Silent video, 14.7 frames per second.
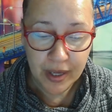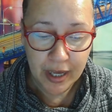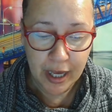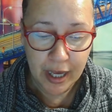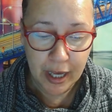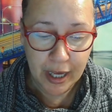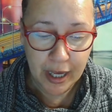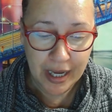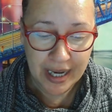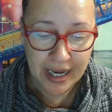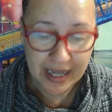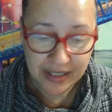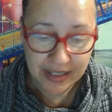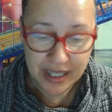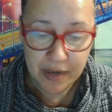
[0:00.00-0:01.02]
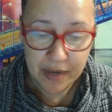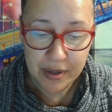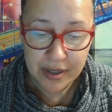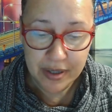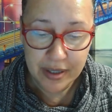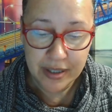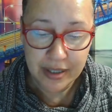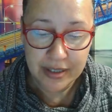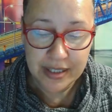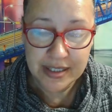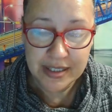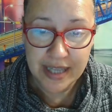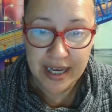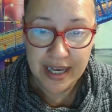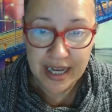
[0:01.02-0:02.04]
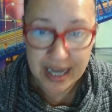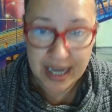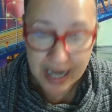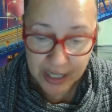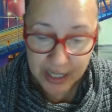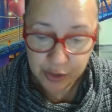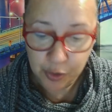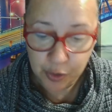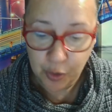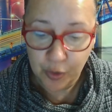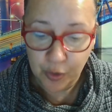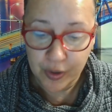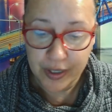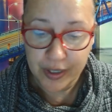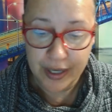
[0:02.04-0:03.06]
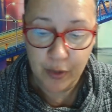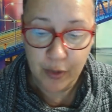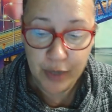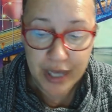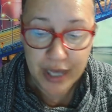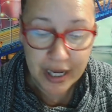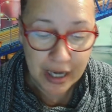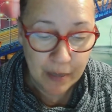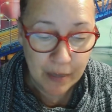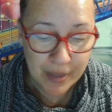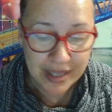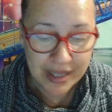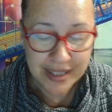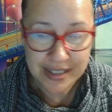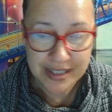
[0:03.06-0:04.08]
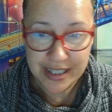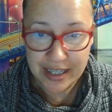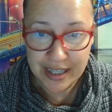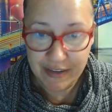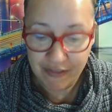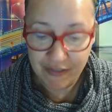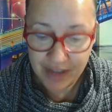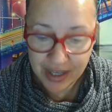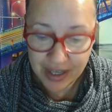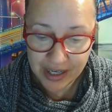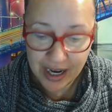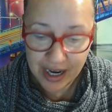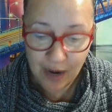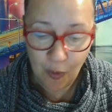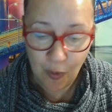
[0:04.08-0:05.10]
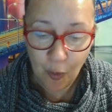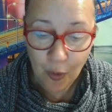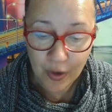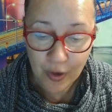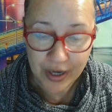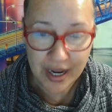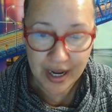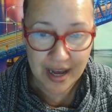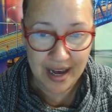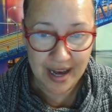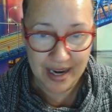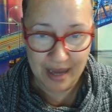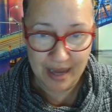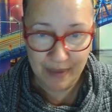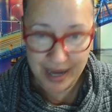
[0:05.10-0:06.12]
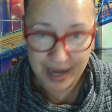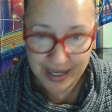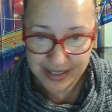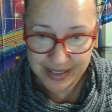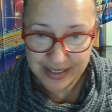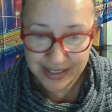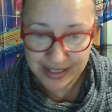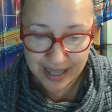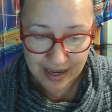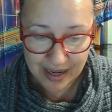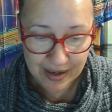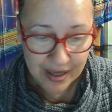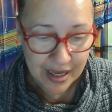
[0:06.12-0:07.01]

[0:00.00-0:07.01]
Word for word: eh, latín, dice grato, que originalmente significa honra, alabanza,